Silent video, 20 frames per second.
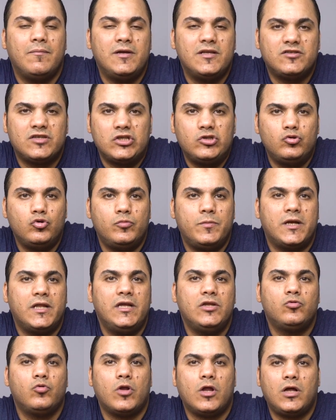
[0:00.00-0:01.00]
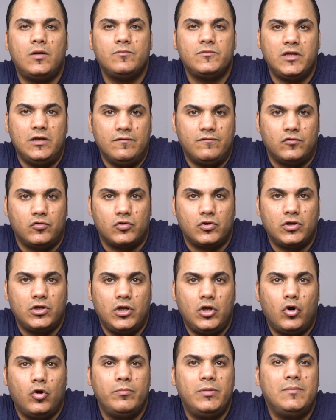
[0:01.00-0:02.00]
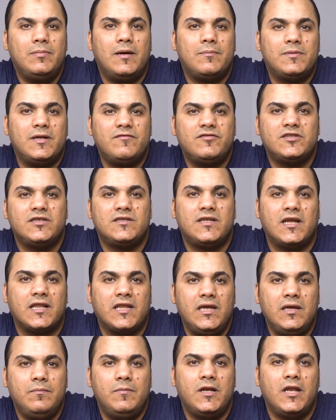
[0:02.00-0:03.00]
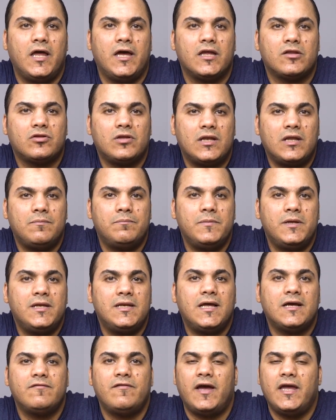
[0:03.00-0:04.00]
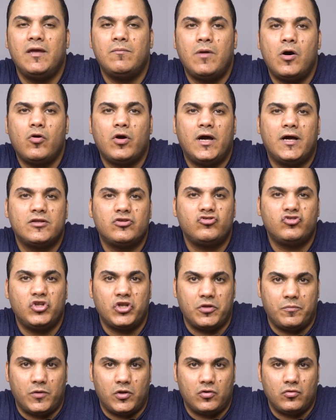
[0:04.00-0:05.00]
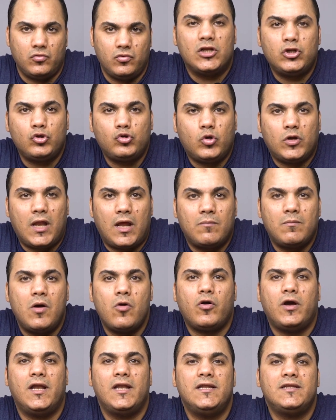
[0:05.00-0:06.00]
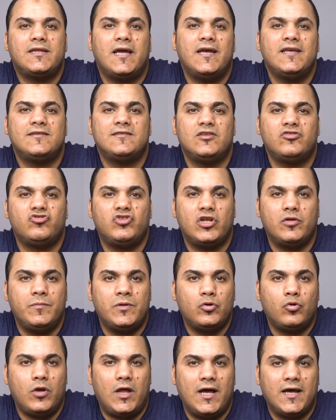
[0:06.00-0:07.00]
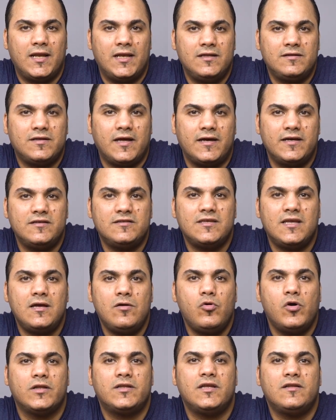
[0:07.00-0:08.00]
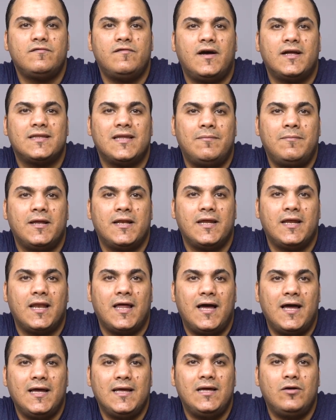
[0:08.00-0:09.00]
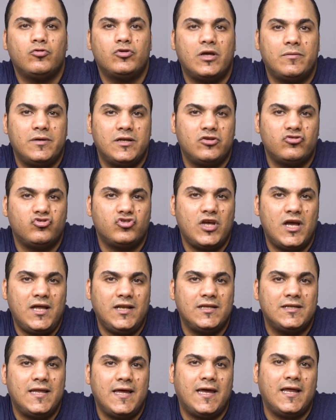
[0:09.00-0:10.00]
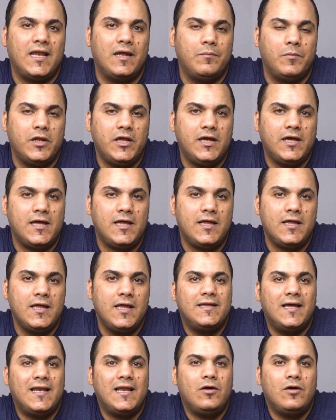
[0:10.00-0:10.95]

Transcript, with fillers: كمان صندوق بريد ورقم تليفون وبيبقى بنفس الترتيب اللي هيتطلب منك في اي موقع هتشتري منه هتدخل على الموقع اللي انت عايز تشتري منه الحاجه اللي انت عايزها وهتدفع ثمن الحاجه وثمن الشحن داخل امريكا ده